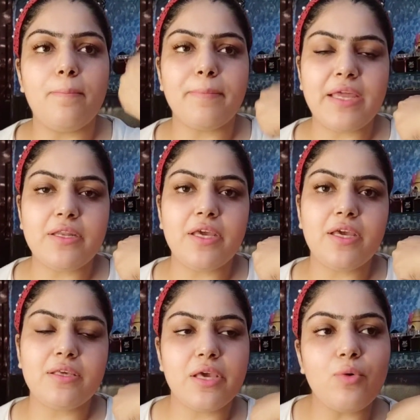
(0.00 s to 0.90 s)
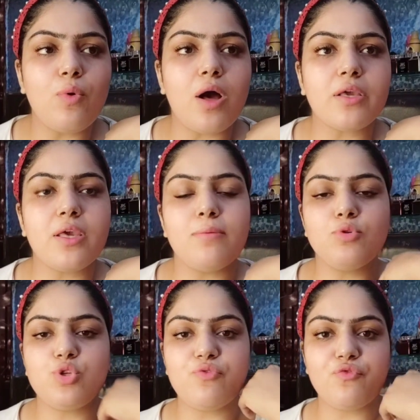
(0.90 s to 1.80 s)
मैंने ये हुआ कि
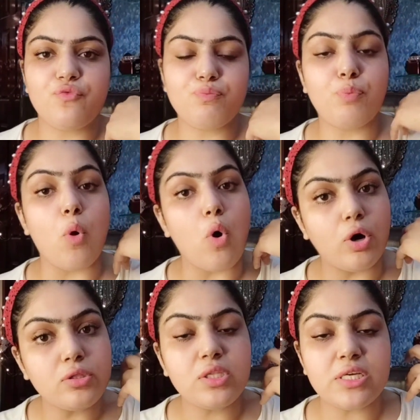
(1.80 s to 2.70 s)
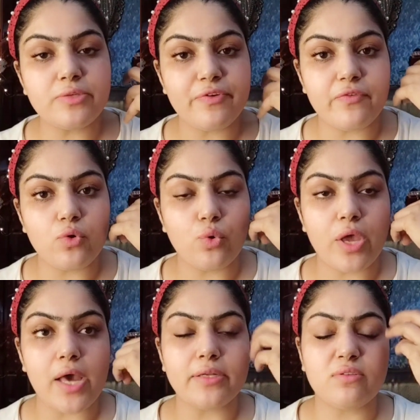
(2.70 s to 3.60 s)
मुझे बहुत तेज़ फीवर हो
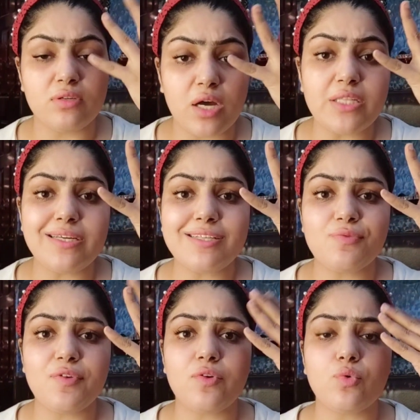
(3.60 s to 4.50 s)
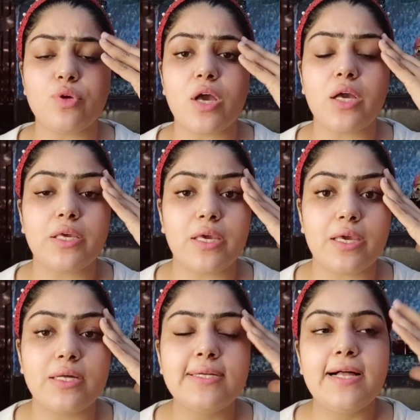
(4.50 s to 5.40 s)
गया इतना तेज़ फीवर हो गया
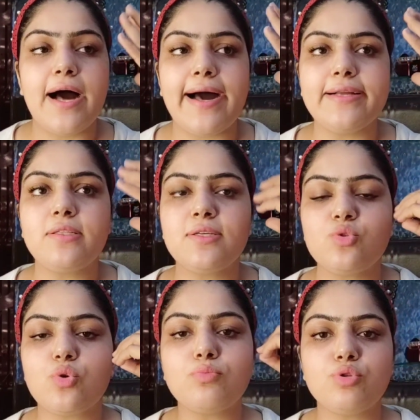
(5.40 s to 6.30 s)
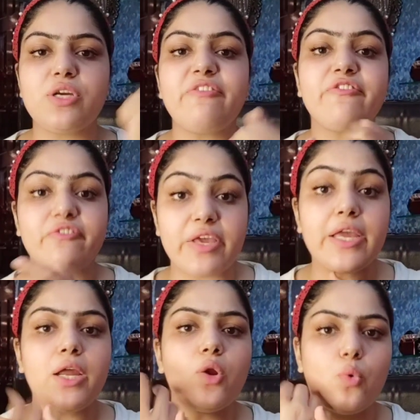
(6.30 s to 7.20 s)
कि आई थिंक सो मुझे
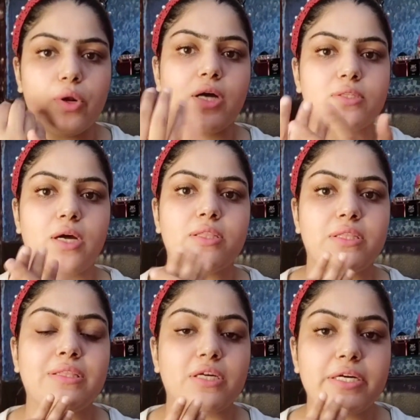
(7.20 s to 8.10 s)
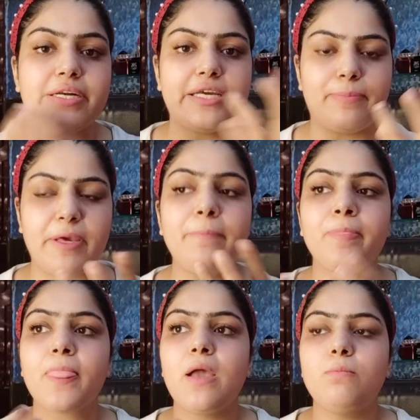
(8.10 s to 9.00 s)
फ़ील हो रहा था थर्ड डे पे
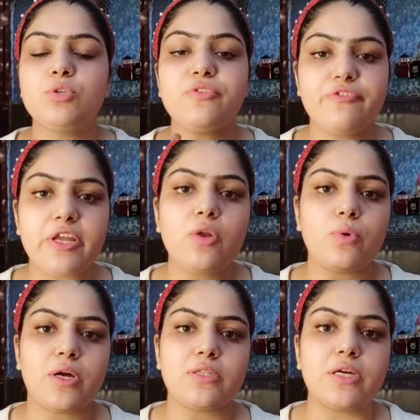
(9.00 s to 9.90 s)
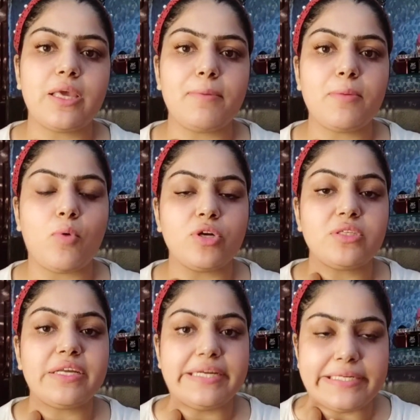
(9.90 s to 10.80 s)
मुझे फ़ील हो रहा था कि मेरी बॉडी
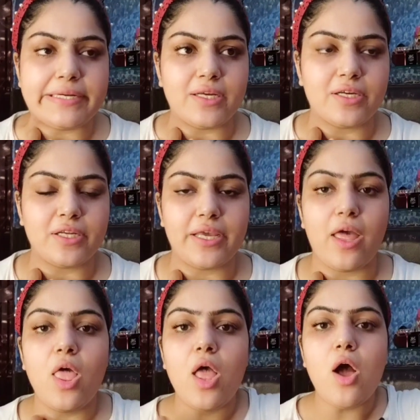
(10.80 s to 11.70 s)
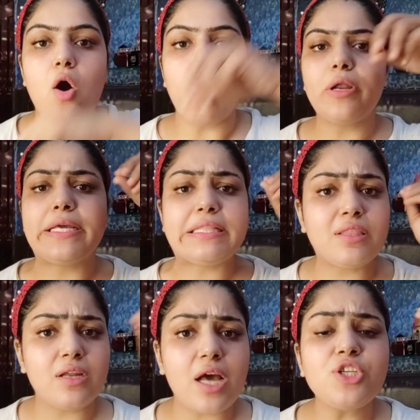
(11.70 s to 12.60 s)
से हीट नहीं कर रही है और
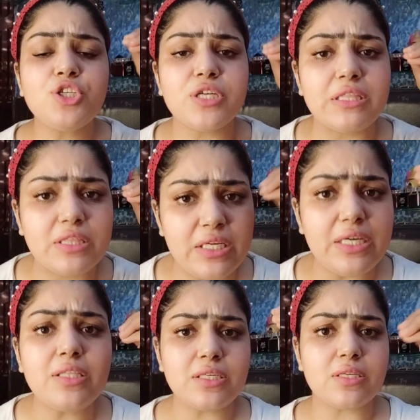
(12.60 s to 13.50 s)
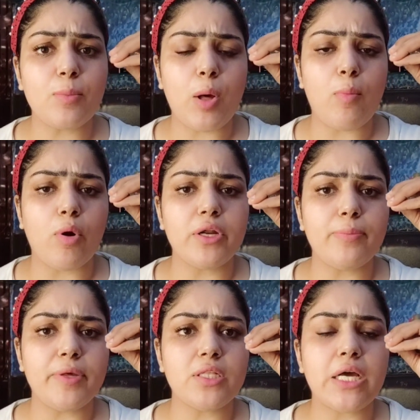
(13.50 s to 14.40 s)
इतना शदीद किस्म का बॉडी
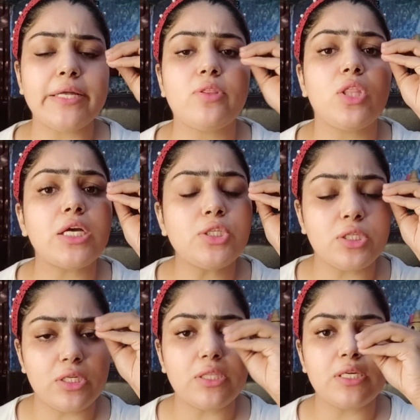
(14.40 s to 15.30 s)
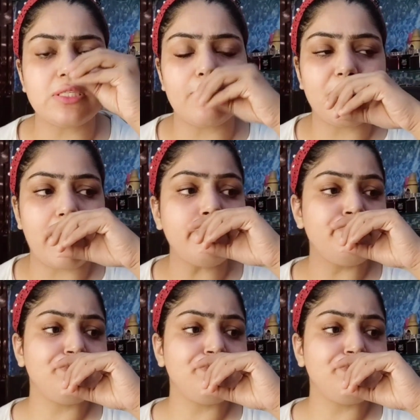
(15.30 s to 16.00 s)
पेन था इतना शदीद किस्म का